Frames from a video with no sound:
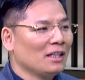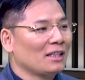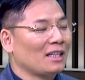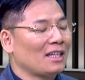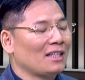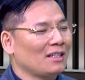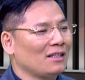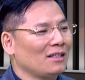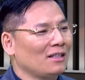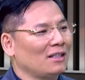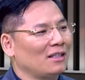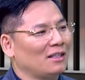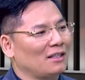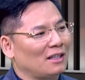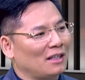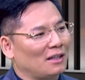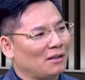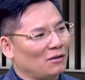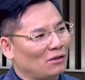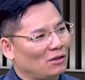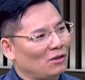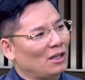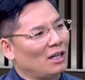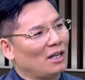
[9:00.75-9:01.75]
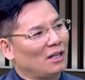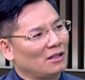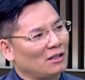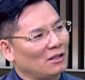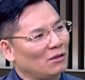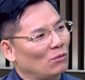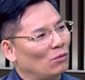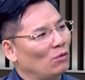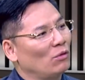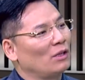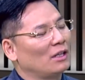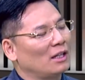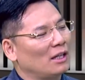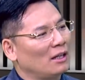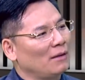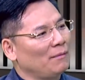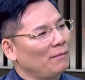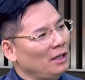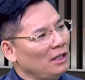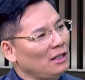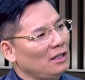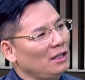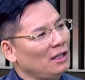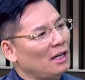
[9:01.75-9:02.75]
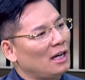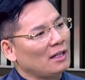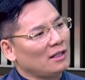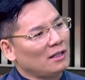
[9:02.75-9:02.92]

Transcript: 但是他他如果他的飞机啊，